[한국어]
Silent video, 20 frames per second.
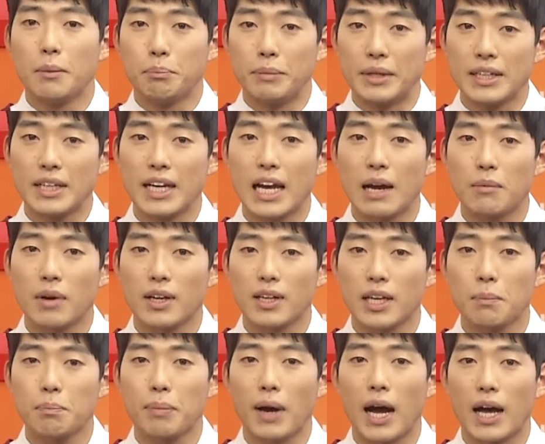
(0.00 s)

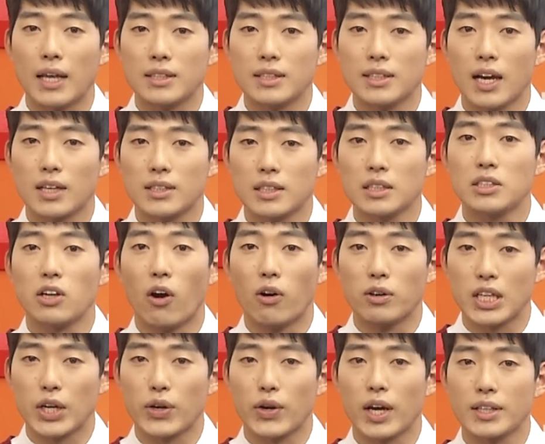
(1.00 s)
민감하게 반응하는
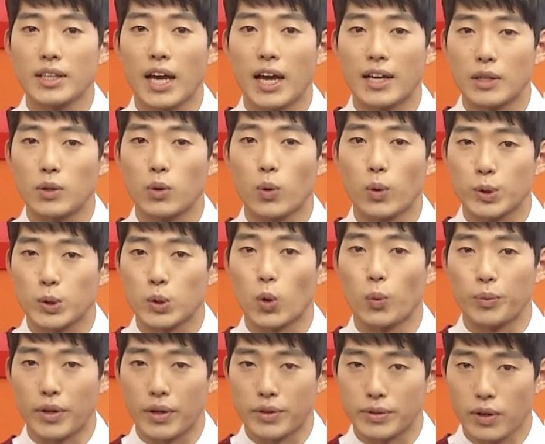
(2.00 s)
영사관이 아닌 곳으로
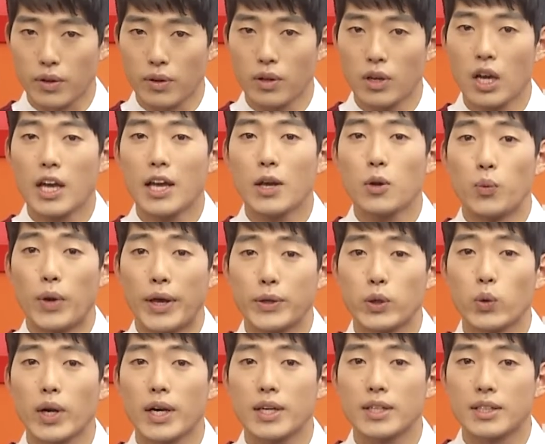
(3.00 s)
옮겨서
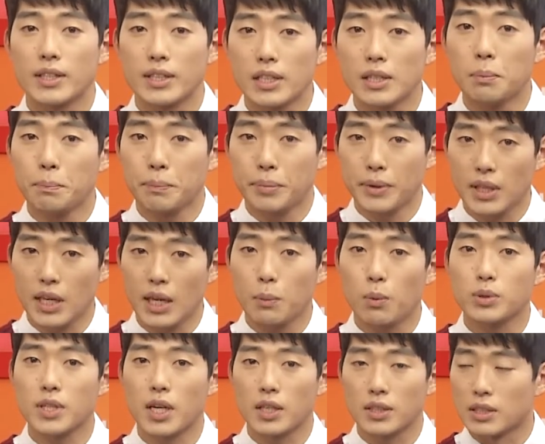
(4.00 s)
외교 갈등을
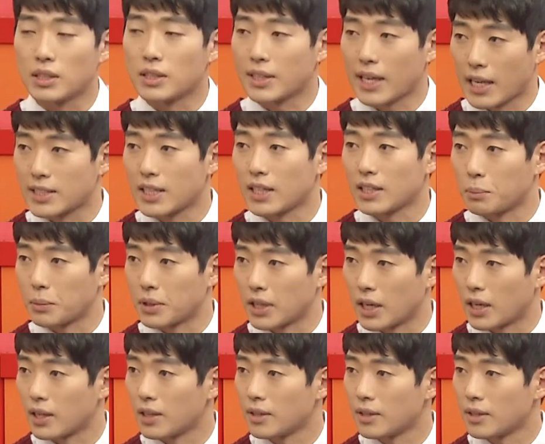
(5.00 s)
피해보자는 계산입니다.